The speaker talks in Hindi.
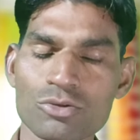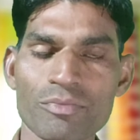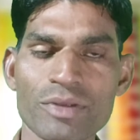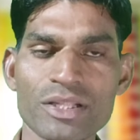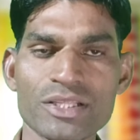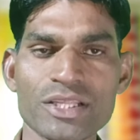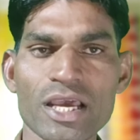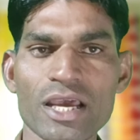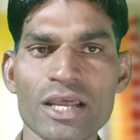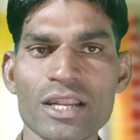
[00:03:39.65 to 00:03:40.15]
तो
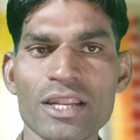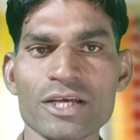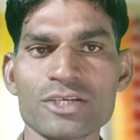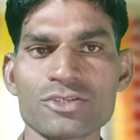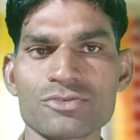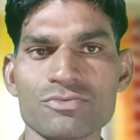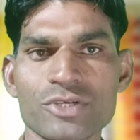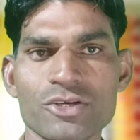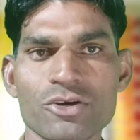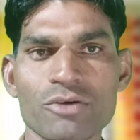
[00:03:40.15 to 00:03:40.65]
मिलते हैं
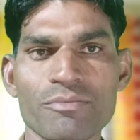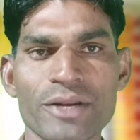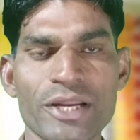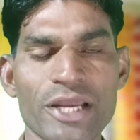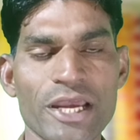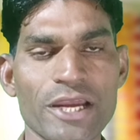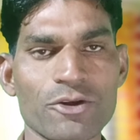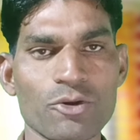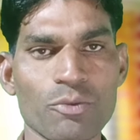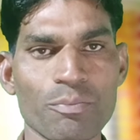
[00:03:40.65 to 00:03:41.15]
नेक्स्ट वीडियो
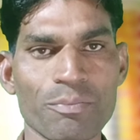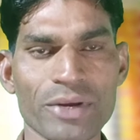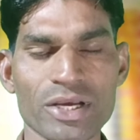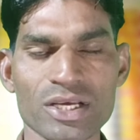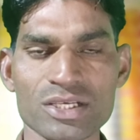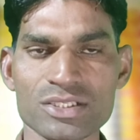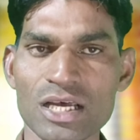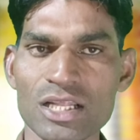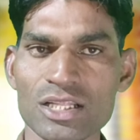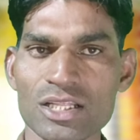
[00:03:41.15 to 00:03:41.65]
में नए
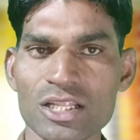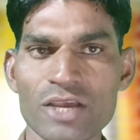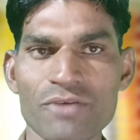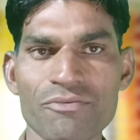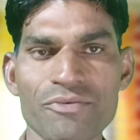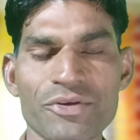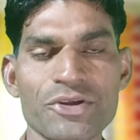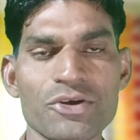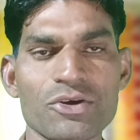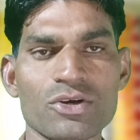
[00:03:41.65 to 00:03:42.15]
टॉपिक के साथ
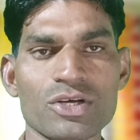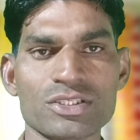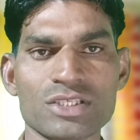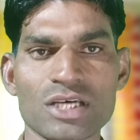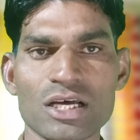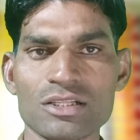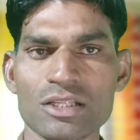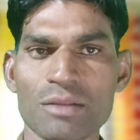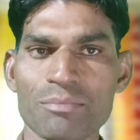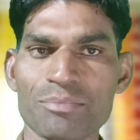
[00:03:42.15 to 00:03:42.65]
नई वीडियो के
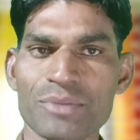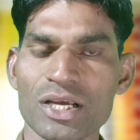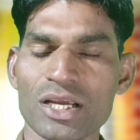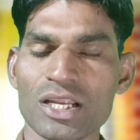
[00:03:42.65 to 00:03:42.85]
साथ तब तक